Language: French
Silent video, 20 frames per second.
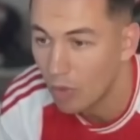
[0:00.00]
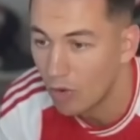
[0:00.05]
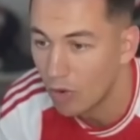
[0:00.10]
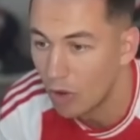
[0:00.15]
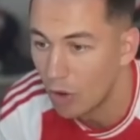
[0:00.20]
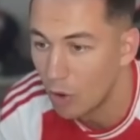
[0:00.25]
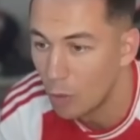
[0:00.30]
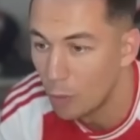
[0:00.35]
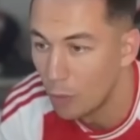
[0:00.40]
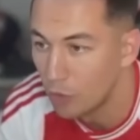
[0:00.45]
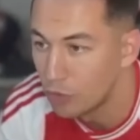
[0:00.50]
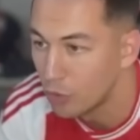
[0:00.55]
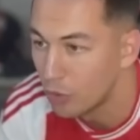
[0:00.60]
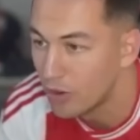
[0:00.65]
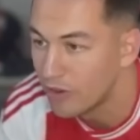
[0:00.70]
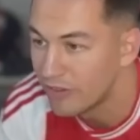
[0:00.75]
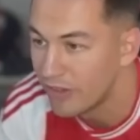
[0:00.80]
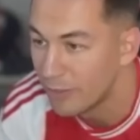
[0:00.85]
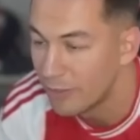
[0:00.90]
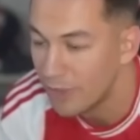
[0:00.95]
là là, le poteau,
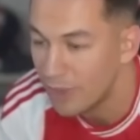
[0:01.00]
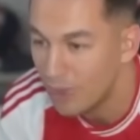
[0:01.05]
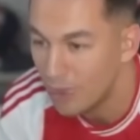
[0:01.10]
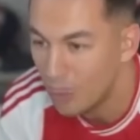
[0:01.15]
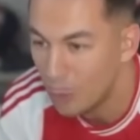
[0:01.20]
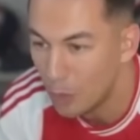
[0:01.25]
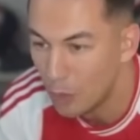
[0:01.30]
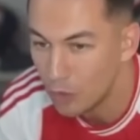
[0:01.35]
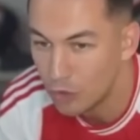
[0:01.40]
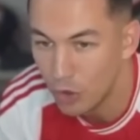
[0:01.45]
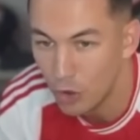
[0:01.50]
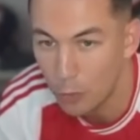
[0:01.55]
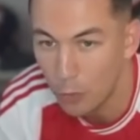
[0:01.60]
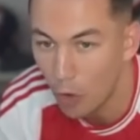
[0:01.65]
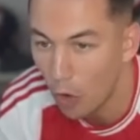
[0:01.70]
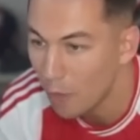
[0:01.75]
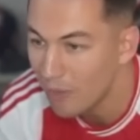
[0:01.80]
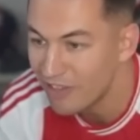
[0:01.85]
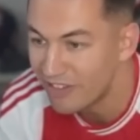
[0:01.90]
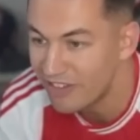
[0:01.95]
les amis. Le poteau,
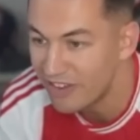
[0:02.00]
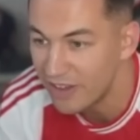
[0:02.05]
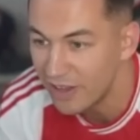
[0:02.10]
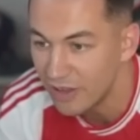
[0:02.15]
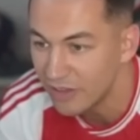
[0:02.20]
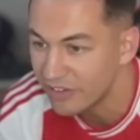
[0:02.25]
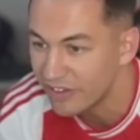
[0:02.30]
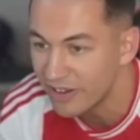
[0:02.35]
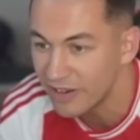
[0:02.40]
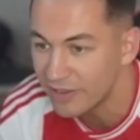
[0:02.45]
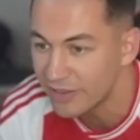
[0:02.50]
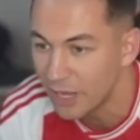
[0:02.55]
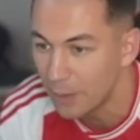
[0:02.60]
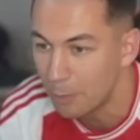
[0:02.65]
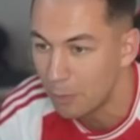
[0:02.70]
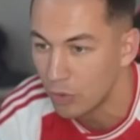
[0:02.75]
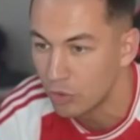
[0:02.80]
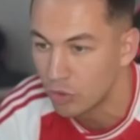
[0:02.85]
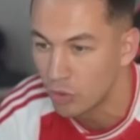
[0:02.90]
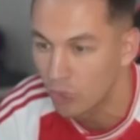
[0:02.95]
premier tir, direct un
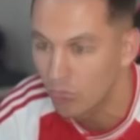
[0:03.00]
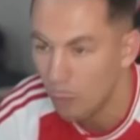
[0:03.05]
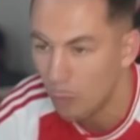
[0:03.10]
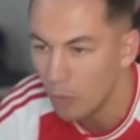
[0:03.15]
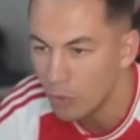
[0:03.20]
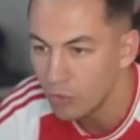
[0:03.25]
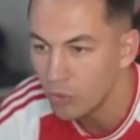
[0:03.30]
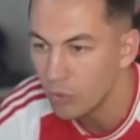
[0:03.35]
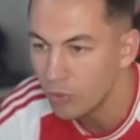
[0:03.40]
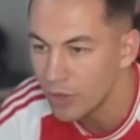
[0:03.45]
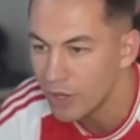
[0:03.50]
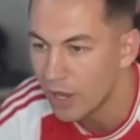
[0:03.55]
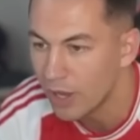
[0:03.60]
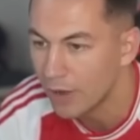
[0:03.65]
poteau. On montre qu'on est